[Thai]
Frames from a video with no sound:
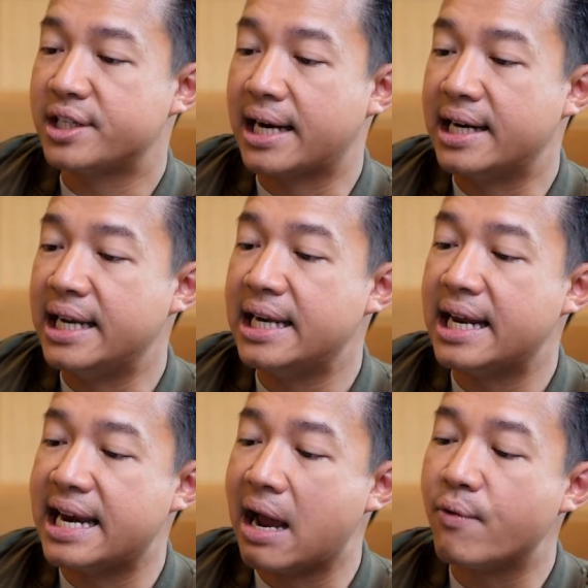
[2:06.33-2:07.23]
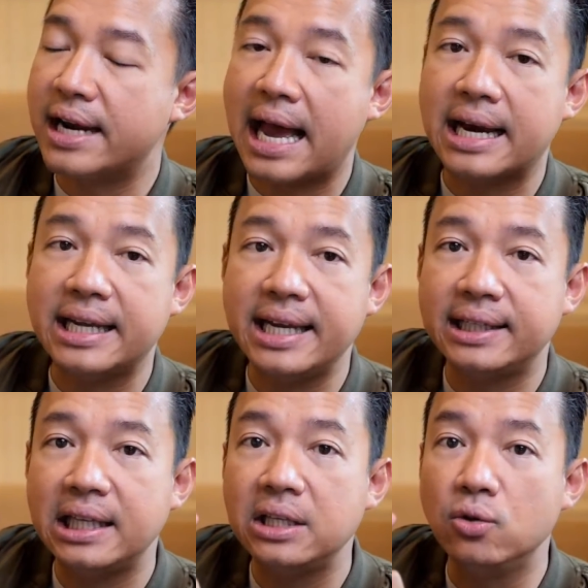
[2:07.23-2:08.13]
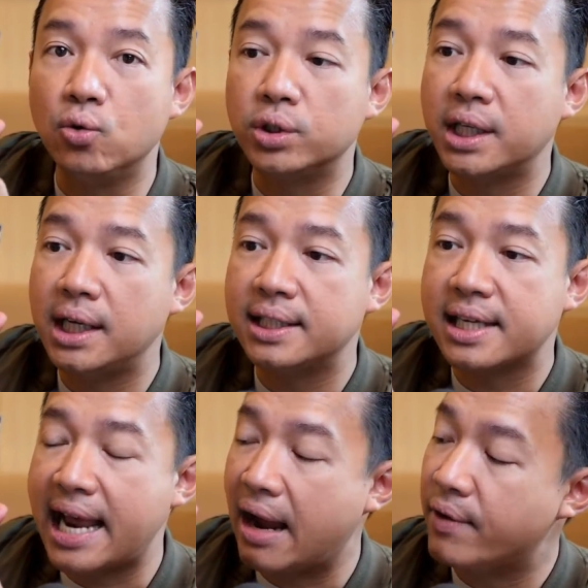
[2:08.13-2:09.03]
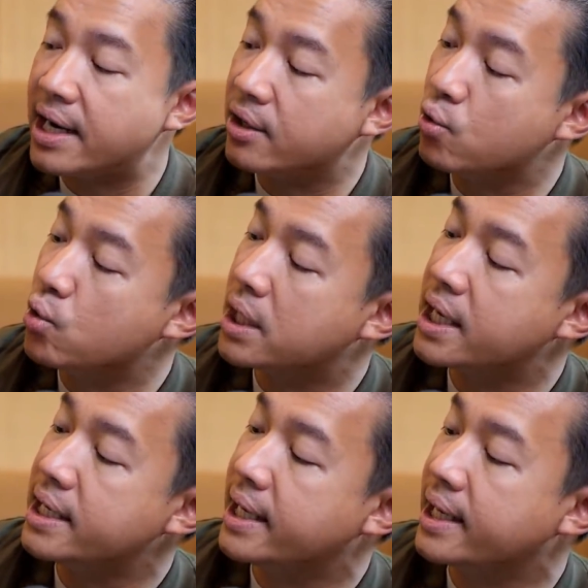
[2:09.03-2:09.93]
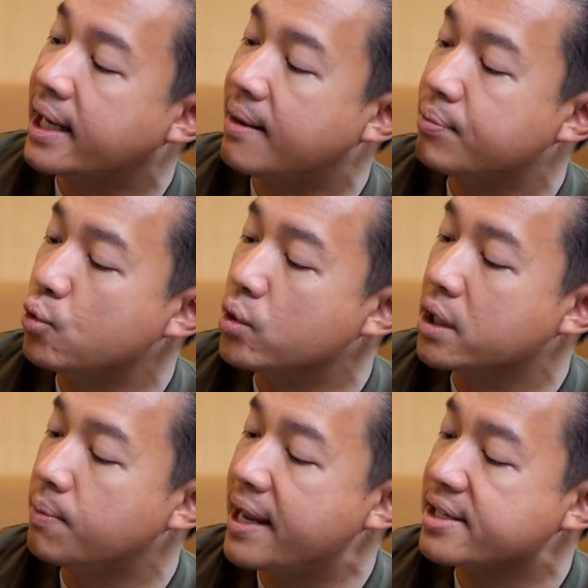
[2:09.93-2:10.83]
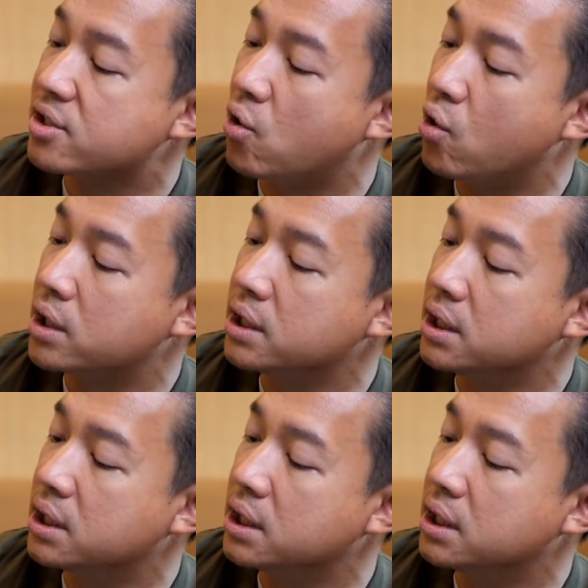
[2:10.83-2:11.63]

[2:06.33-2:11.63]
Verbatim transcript: ษัทนี้เนี่ยณเวลานี้ที่อยู่ที่แสดงไว้ใน Google เนี่ยนะครับ Google Play Store คือ